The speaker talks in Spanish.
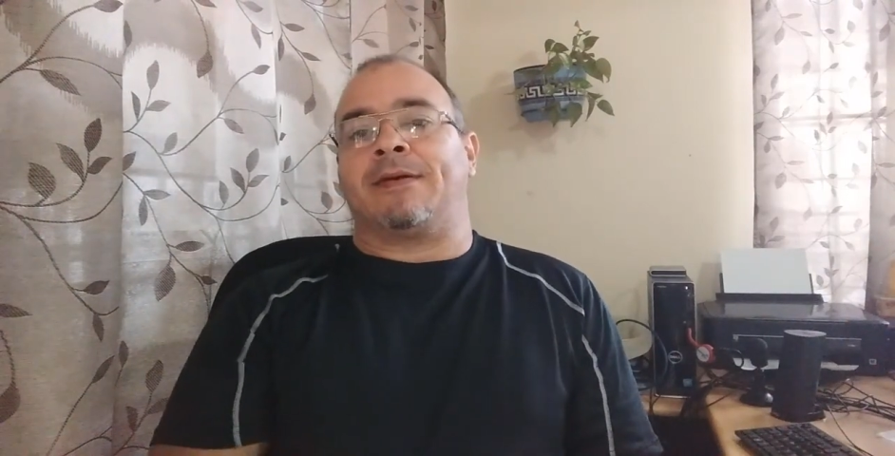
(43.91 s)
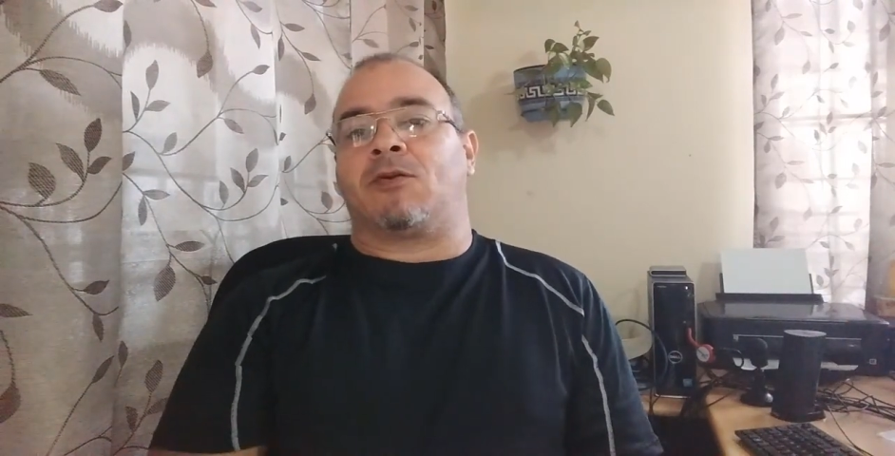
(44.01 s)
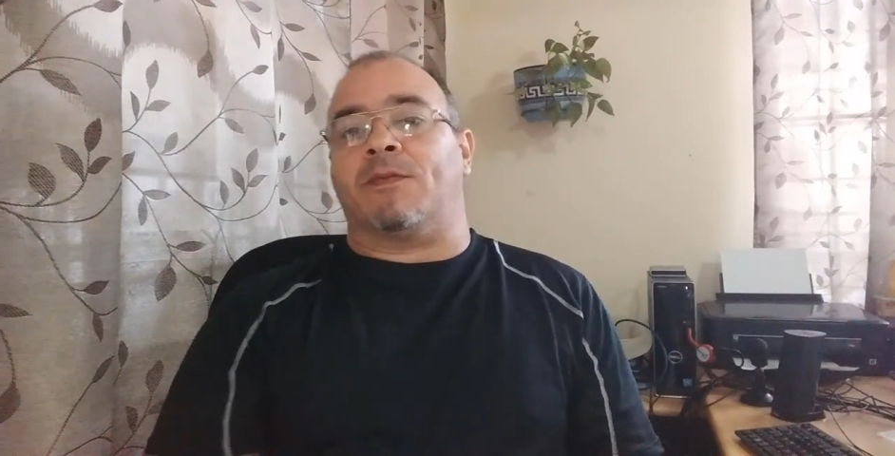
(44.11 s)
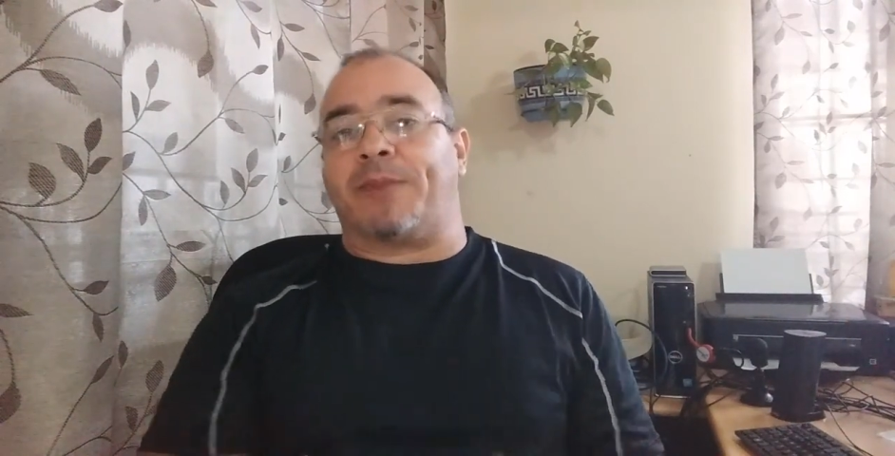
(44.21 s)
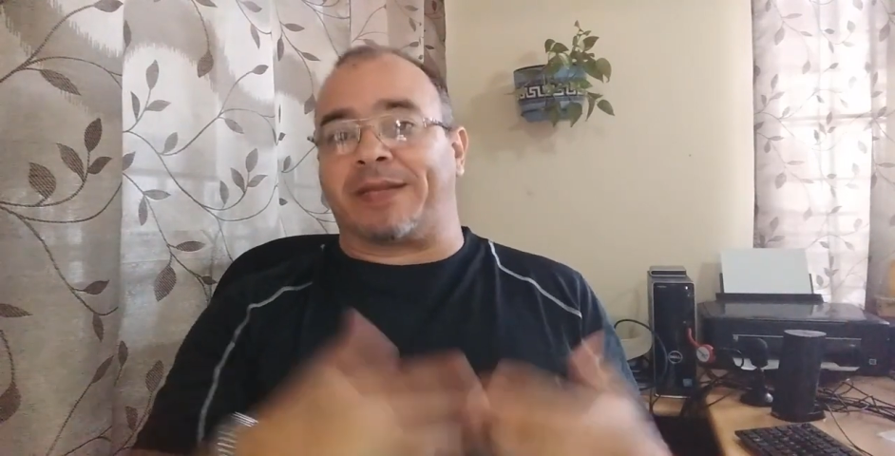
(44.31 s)

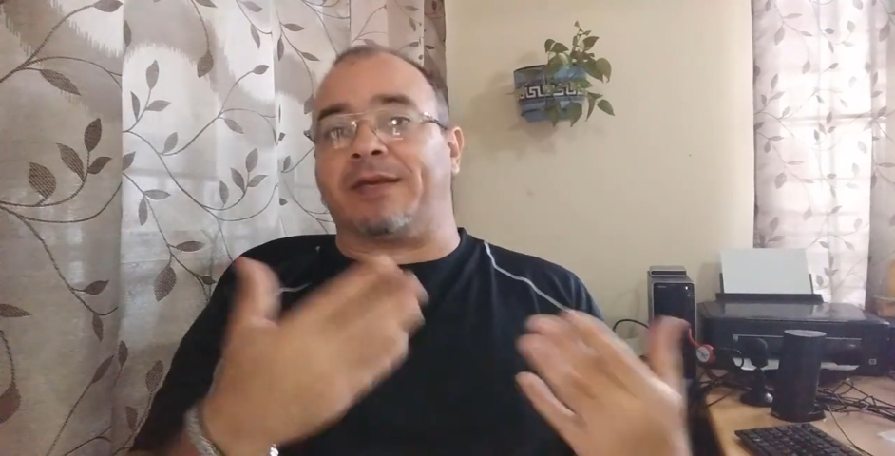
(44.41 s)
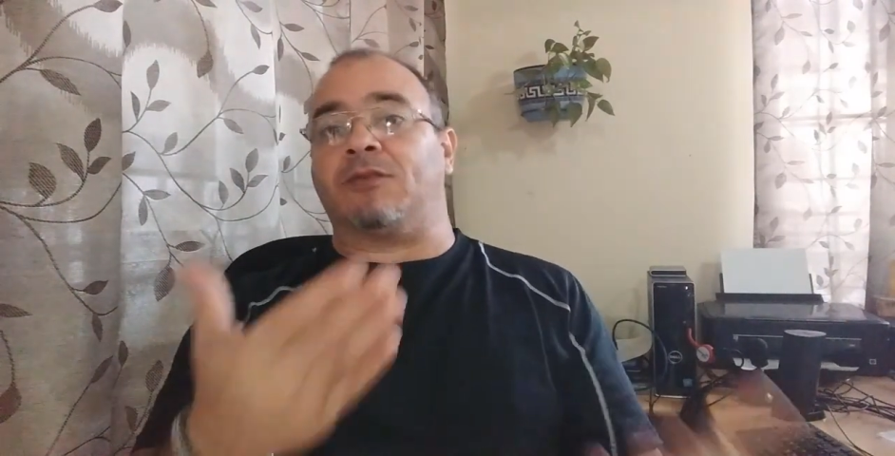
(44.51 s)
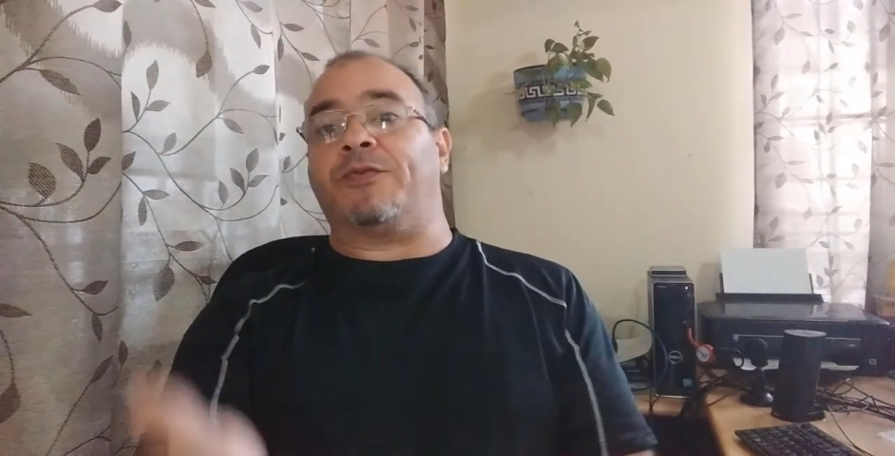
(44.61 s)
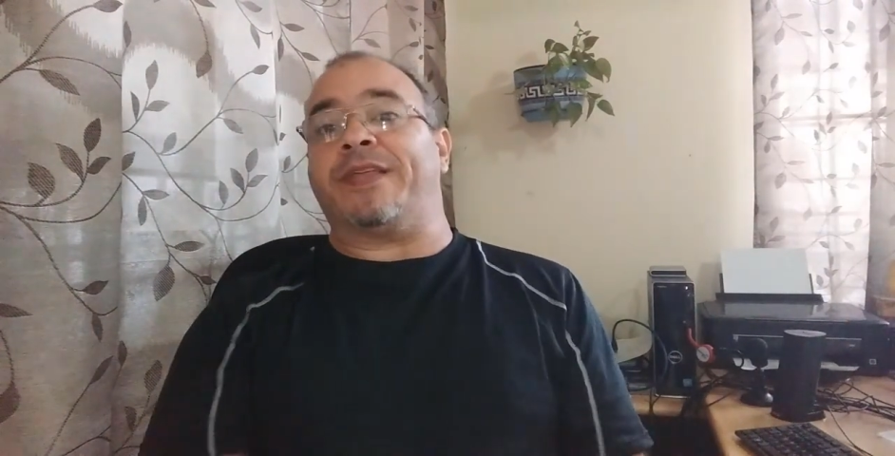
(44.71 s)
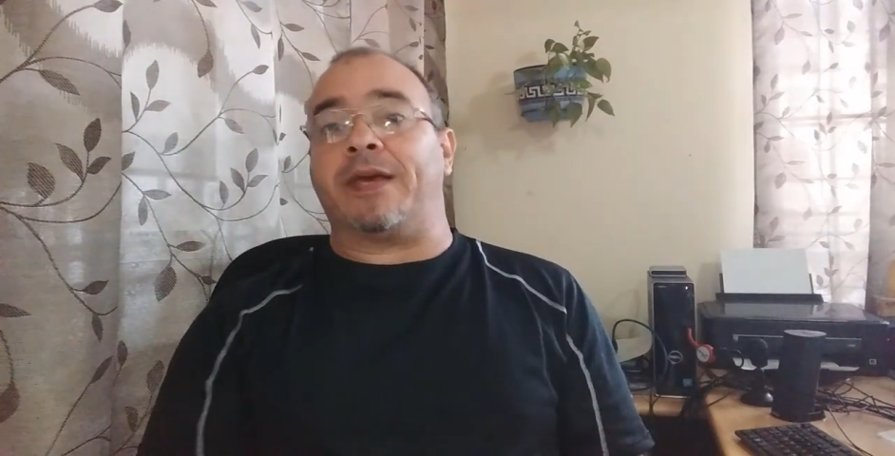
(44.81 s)

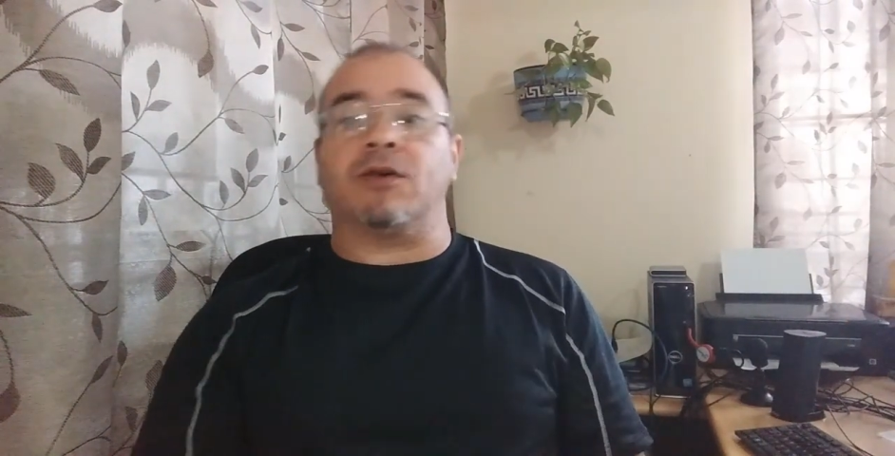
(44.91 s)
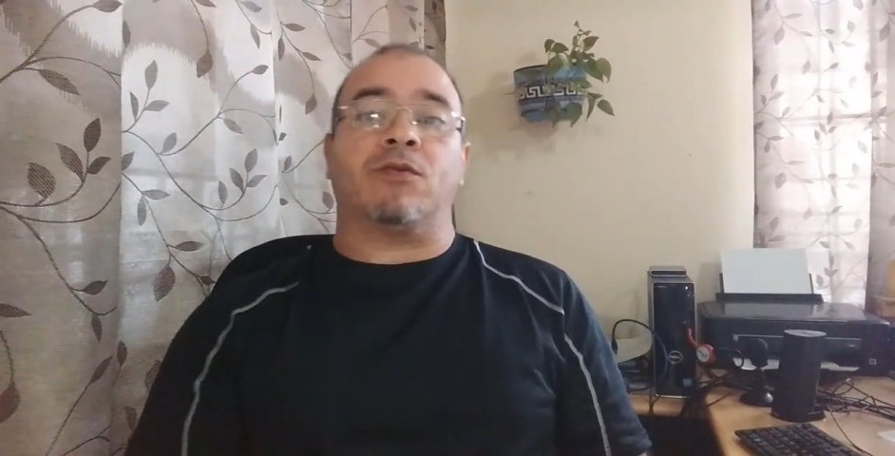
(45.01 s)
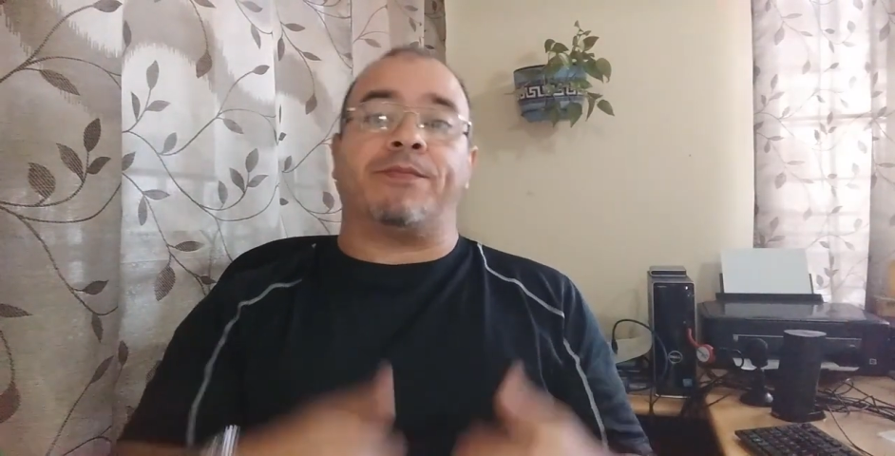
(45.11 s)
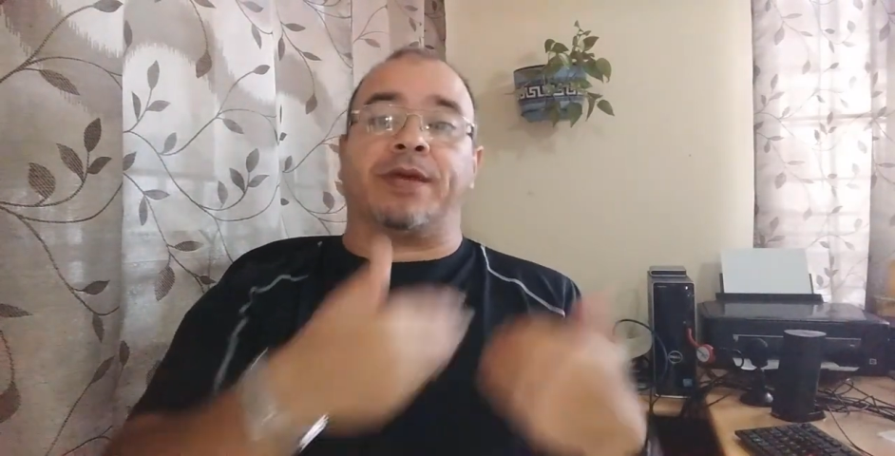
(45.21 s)
compartiendo videos,